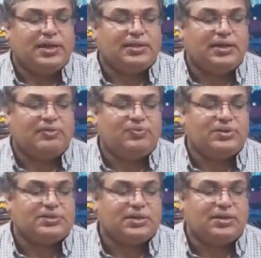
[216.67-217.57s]
تعترف
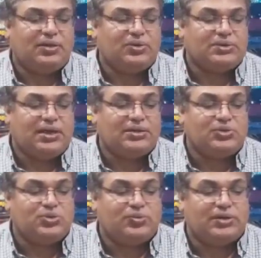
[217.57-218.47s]
باستقلال وسياده
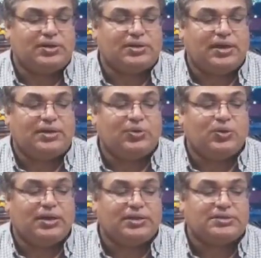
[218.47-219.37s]
جمهوريتي
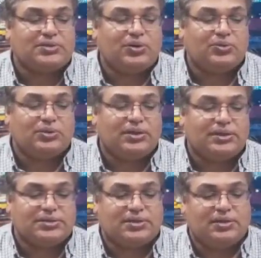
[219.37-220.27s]
لوغانسك
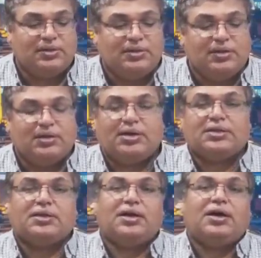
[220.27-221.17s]
ودونتسك
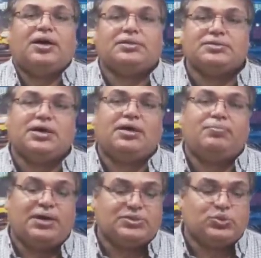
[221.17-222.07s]
قرر
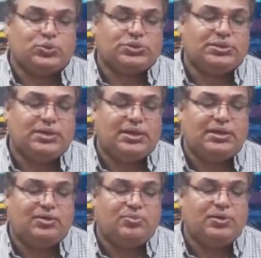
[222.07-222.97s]
النظام السوري
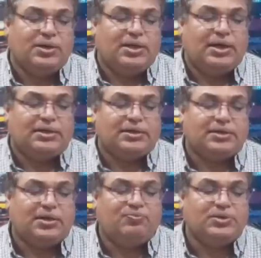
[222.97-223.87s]
اليوم
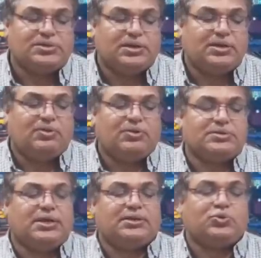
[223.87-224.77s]
الاعتراف باستقلال
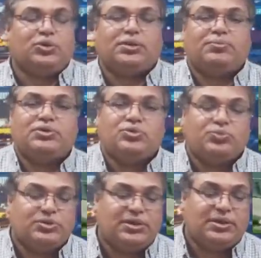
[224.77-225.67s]
وسياده كل من
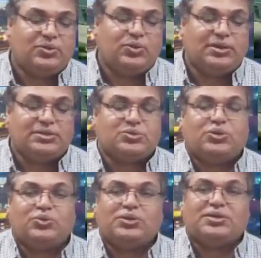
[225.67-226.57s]
جمهوريه لوغانسك
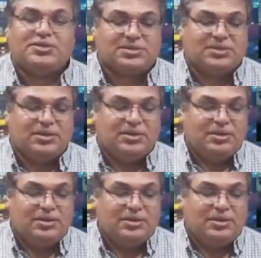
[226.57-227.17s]
ودونتسك